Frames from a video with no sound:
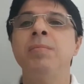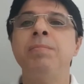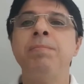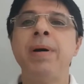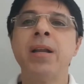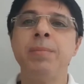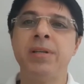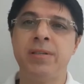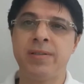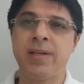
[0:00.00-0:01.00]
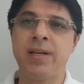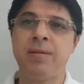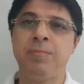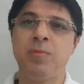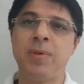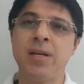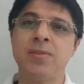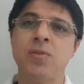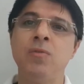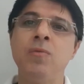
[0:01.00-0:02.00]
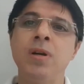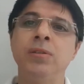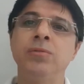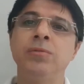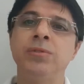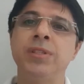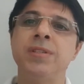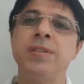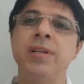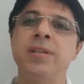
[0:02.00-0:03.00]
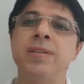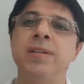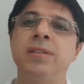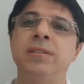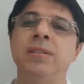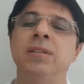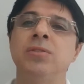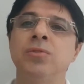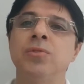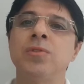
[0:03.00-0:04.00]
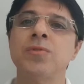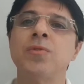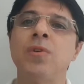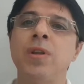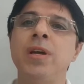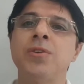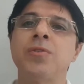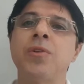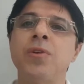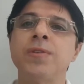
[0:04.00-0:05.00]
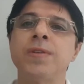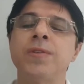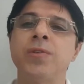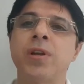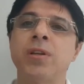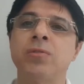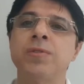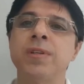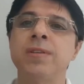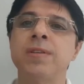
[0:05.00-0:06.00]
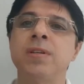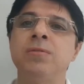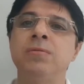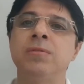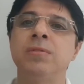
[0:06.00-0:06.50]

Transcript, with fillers: Parabenizar por mais um ano de existência do nosso Colégio Nossa Senhora da Conceição,